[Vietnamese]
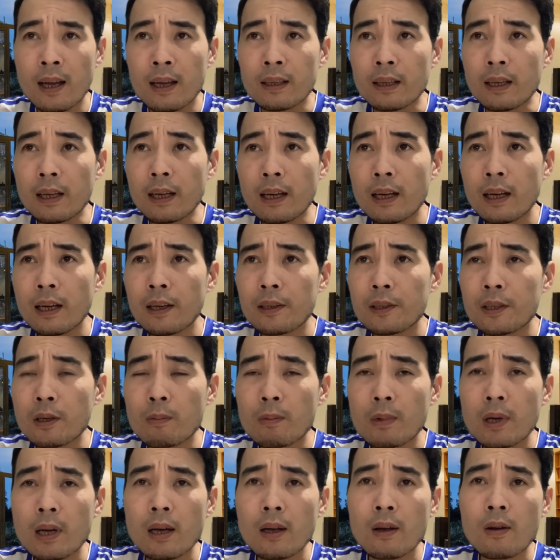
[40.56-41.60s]
thì
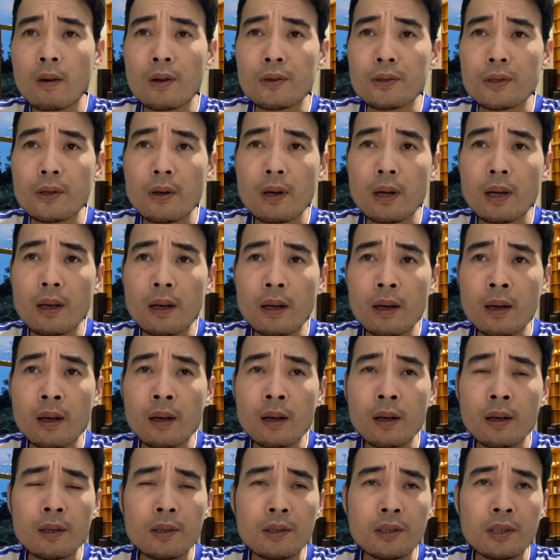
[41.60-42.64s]
trong à, gọi cho
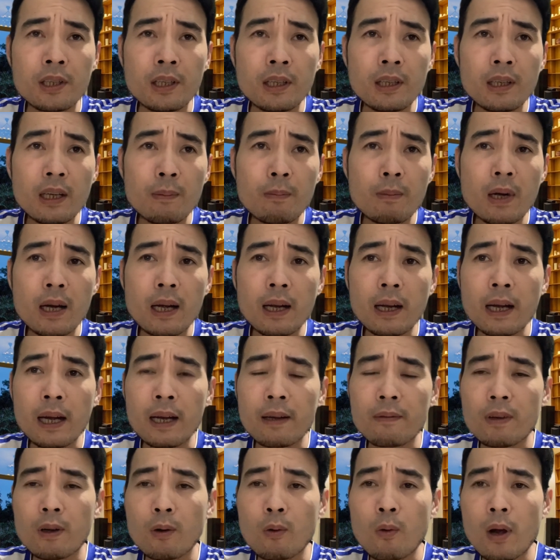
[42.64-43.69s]
là 9 hay 10 ngày
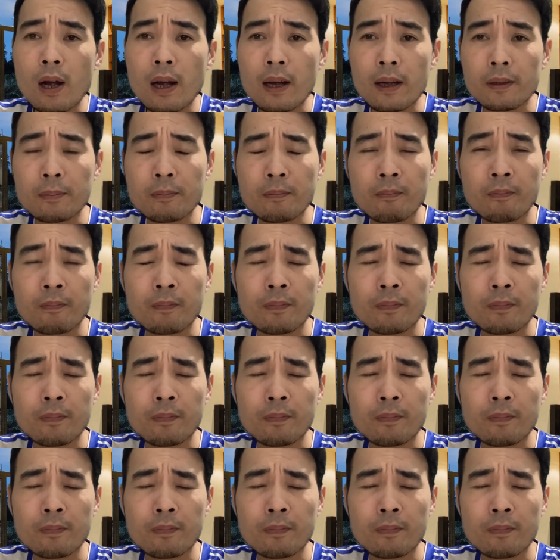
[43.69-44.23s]
vừa qua ấy,